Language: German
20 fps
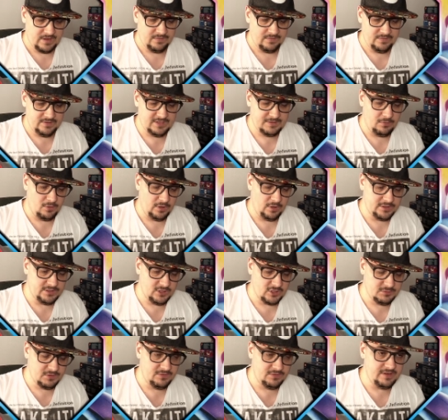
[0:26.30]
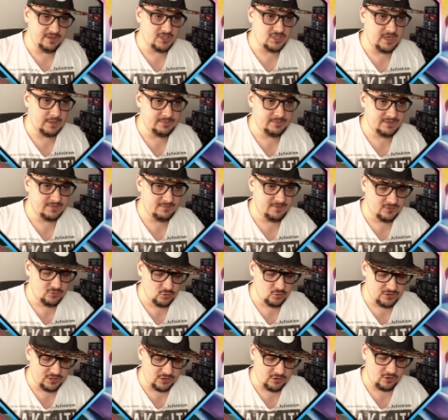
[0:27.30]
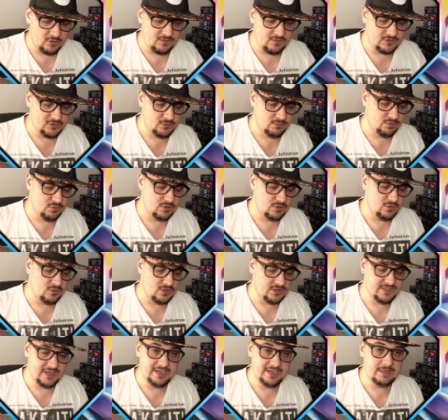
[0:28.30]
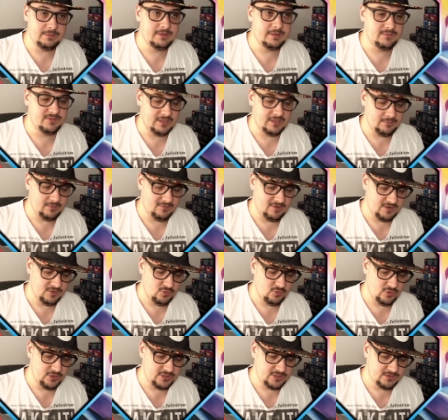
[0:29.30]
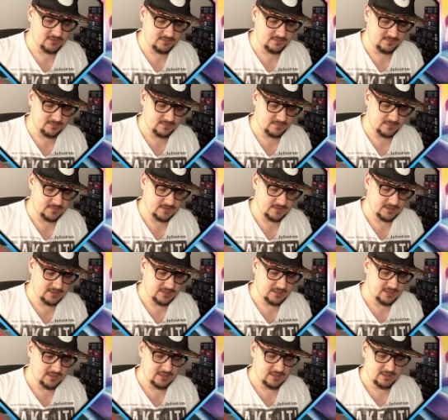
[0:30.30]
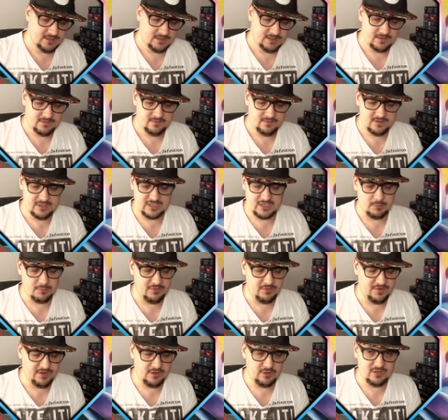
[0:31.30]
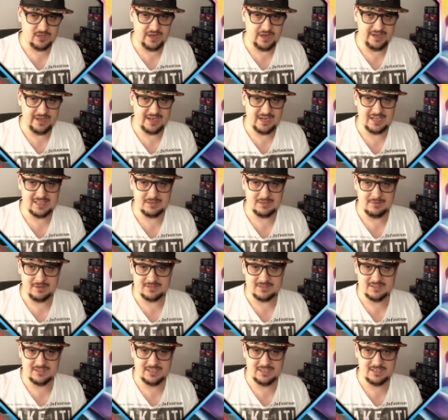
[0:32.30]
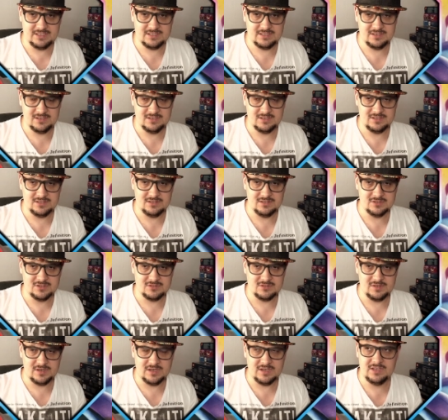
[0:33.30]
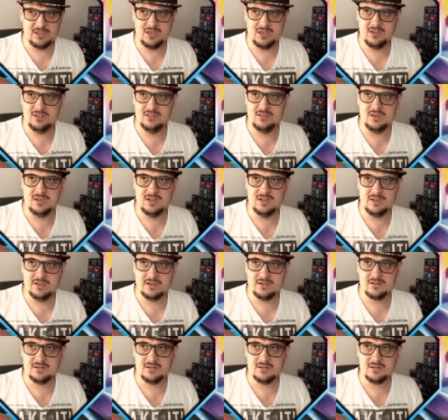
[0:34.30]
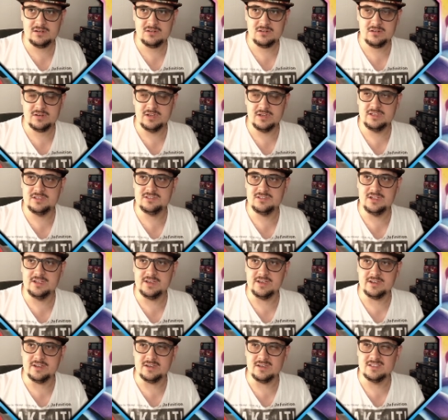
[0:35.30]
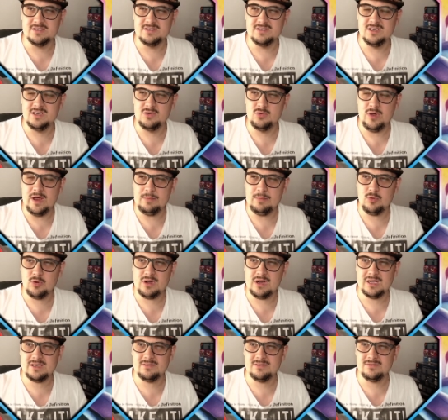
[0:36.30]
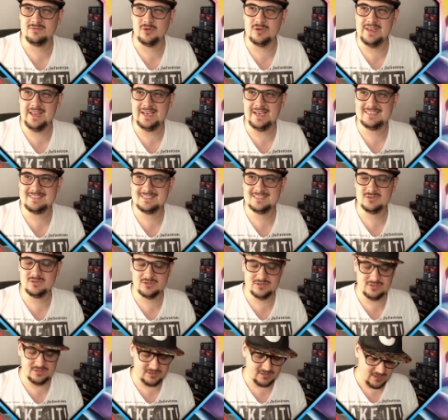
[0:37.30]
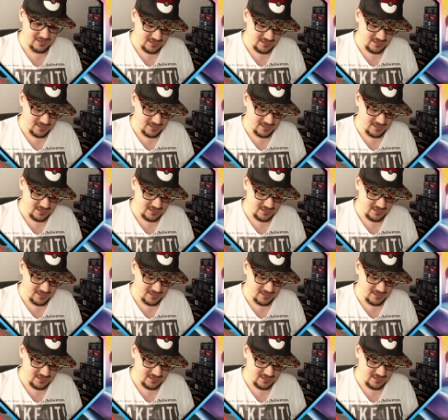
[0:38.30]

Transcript: Wie sieht es bei euch aus mit Weg des Champs? Versucht ihr noch irgendwas zu pullen oder seid ihr mit dem Set mittlerweile durch? Wie gesagt, ich glaube, mir fehlen noch drei Karten im ganzen Set. Äh, und zwar die Delian, ne, nicht Delian, äh, die Rainbow-Karte von Ness und